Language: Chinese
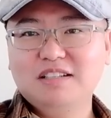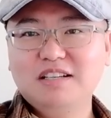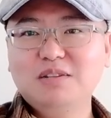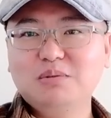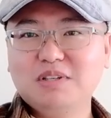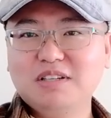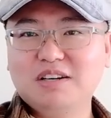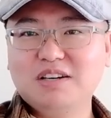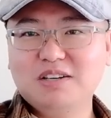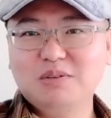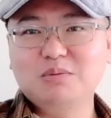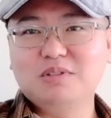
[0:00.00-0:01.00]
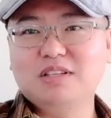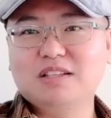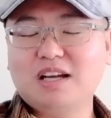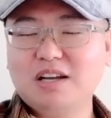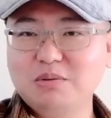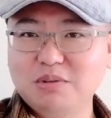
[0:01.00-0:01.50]
印度这个核武
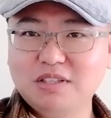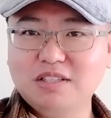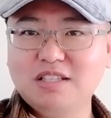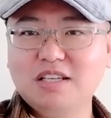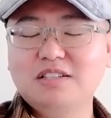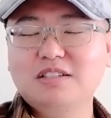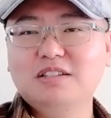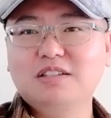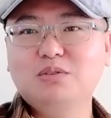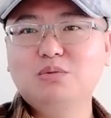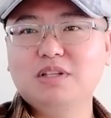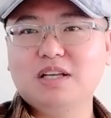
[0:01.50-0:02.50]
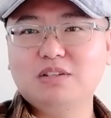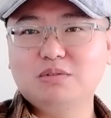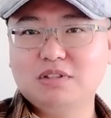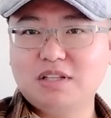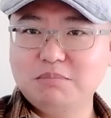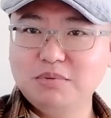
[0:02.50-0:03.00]
器它有一个天生的弱点，
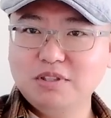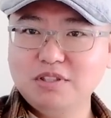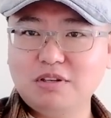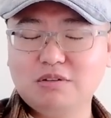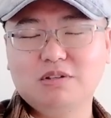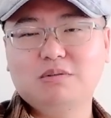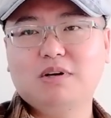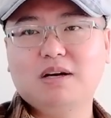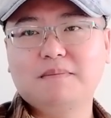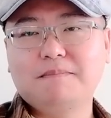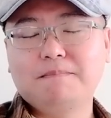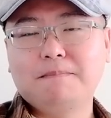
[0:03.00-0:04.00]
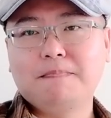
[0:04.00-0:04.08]
就是它不能小型化。